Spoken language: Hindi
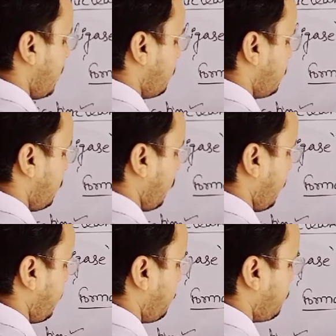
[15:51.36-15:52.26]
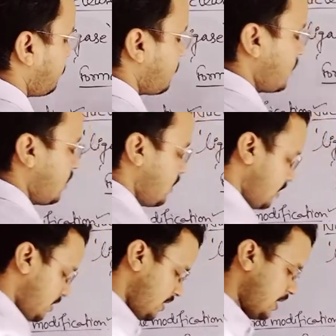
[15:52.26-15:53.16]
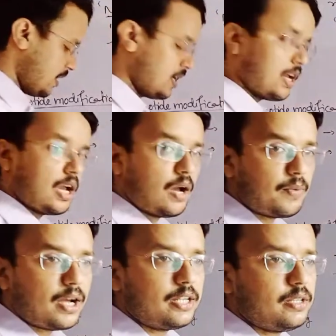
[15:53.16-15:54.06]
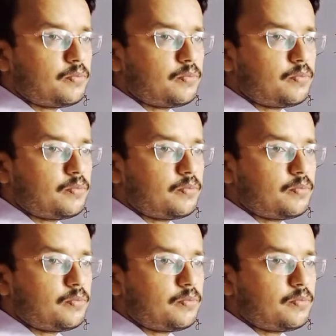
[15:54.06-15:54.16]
हेल्प से होगा ठीक है अब आर एन ए